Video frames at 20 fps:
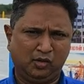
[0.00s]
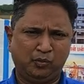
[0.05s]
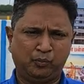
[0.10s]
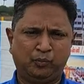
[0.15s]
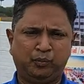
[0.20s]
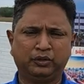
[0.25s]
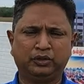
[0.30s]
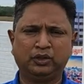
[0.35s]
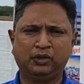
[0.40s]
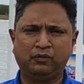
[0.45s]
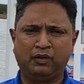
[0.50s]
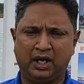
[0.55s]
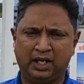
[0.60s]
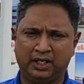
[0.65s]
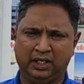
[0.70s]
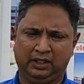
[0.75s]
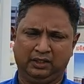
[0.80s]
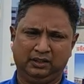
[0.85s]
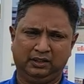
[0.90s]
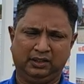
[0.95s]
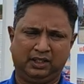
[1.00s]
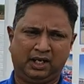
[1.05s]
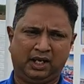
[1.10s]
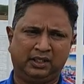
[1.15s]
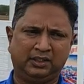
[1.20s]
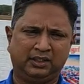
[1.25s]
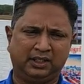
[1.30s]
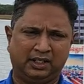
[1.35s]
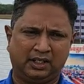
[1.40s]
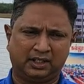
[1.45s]
புது வாயில்
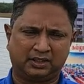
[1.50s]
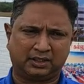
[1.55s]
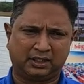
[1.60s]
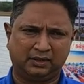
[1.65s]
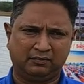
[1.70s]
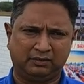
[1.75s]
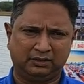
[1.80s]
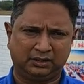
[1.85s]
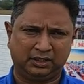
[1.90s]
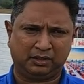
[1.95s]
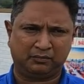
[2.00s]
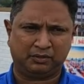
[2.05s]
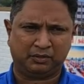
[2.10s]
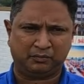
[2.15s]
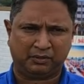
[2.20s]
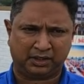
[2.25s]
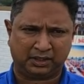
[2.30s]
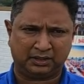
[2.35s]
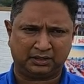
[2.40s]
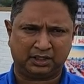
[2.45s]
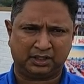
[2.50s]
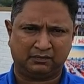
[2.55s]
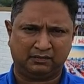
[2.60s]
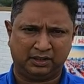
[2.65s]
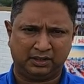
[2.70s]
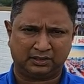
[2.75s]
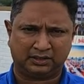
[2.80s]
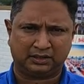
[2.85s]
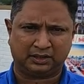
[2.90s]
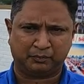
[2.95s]
அந்த இடத்துல வந்து நம்ம மகேந்திரா
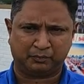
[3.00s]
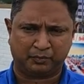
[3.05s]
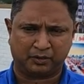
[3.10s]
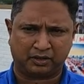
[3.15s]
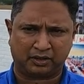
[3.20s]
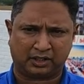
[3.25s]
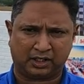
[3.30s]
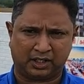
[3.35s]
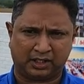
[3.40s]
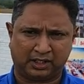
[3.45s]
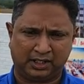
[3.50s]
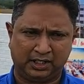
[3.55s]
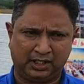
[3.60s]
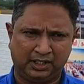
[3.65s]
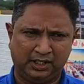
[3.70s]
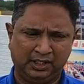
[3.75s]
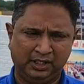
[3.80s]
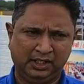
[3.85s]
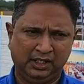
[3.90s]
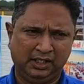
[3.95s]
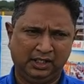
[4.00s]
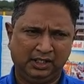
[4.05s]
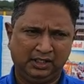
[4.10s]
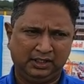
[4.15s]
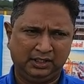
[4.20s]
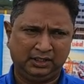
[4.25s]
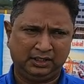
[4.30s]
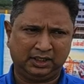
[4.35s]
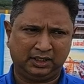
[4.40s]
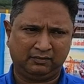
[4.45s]
வேர்ல்டு சிட்டி போட்டிருக்காங்க
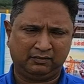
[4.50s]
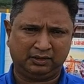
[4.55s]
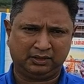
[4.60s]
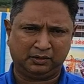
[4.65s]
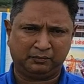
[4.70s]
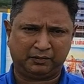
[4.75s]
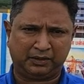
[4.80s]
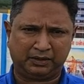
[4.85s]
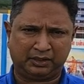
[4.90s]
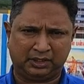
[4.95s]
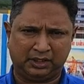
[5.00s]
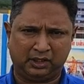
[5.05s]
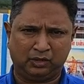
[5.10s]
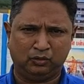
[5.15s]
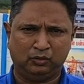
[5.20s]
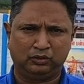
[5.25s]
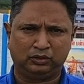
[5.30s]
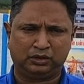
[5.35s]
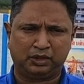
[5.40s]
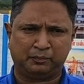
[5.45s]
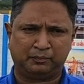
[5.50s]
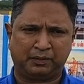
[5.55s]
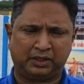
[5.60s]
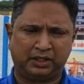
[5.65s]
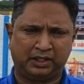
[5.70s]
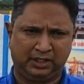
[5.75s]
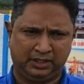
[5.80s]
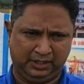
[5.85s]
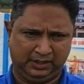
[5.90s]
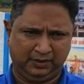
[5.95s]
இதில் வந்து பார்த்திங்கன்னா நூற்றி
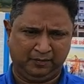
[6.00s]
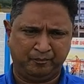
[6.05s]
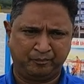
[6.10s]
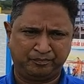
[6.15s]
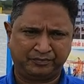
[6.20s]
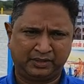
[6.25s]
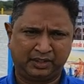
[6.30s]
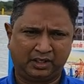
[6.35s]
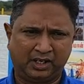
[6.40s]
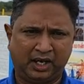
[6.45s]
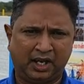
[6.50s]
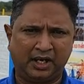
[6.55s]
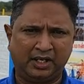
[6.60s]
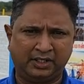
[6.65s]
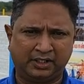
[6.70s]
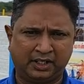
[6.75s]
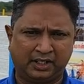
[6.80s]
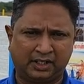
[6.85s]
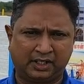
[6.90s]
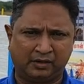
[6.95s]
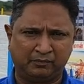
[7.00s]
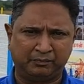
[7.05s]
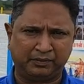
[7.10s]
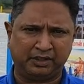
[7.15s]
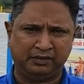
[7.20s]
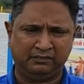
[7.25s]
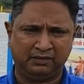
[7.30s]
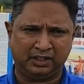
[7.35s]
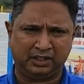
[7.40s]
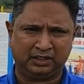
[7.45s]
பன்னெண்டு ஐடி
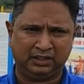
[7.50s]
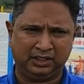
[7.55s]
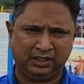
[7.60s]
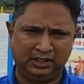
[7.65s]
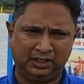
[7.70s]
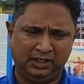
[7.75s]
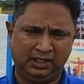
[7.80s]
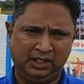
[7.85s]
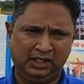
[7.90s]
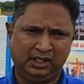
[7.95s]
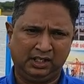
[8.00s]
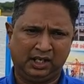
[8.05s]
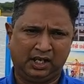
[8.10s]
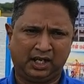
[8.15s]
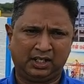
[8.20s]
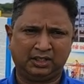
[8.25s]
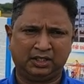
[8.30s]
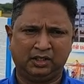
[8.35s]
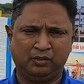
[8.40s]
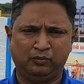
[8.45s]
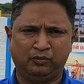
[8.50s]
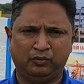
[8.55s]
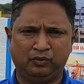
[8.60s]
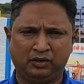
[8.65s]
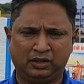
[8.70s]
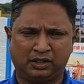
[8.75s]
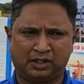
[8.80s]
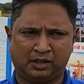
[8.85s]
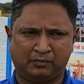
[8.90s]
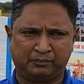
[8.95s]
கம்பெனி வருது அதில்
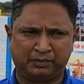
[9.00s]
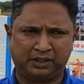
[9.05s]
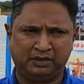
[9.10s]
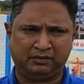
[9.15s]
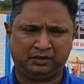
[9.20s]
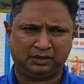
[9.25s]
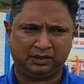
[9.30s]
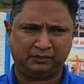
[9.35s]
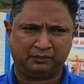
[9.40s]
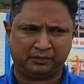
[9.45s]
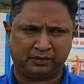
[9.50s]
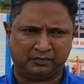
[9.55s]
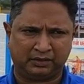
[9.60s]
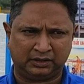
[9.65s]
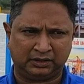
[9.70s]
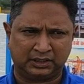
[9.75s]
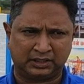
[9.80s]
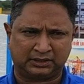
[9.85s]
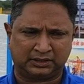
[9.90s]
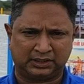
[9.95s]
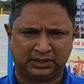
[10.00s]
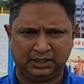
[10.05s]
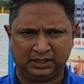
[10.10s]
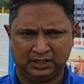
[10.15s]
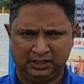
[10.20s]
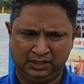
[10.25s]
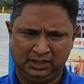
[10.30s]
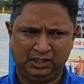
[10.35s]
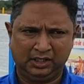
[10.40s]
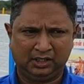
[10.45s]
மூணு கம்பெனி வந்து இப்போ வந்துருச்சு
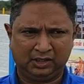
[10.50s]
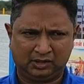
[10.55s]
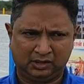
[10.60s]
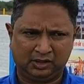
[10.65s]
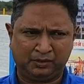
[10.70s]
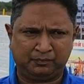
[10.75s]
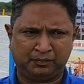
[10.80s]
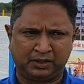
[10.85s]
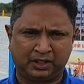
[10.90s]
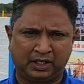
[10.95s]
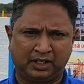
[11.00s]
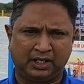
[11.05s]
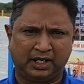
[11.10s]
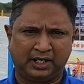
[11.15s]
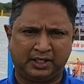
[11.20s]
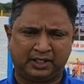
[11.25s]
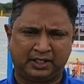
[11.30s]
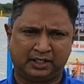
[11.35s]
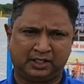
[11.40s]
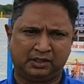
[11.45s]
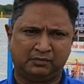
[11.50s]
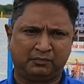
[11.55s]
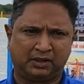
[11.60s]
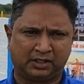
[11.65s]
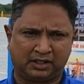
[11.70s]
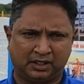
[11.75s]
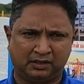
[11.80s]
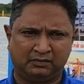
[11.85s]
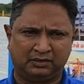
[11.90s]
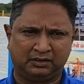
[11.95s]
இப்போ ரன் ஆகிட்டுருக்கு
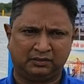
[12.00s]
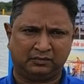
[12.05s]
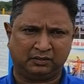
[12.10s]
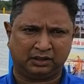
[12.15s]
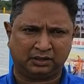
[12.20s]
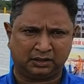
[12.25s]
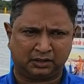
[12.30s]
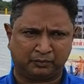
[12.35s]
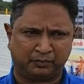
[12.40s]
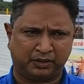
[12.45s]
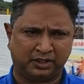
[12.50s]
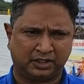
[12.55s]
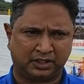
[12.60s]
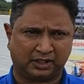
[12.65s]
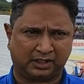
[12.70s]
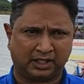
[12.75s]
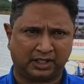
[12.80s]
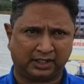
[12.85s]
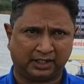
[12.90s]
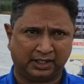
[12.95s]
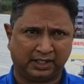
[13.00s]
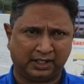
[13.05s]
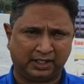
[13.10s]
மக்கள் வந்து வந்துட்டு போயிட்டுருக்காங்க